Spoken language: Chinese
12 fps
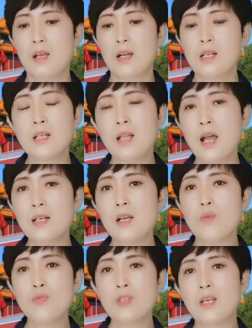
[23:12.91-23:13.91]
可是他这
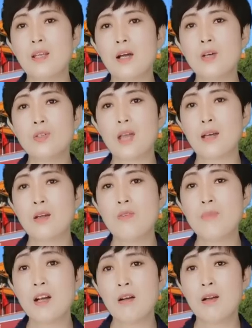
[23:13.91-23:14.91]
个目的能够达到
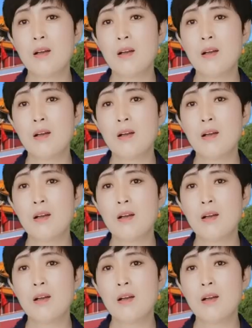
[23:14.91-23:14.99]
吗？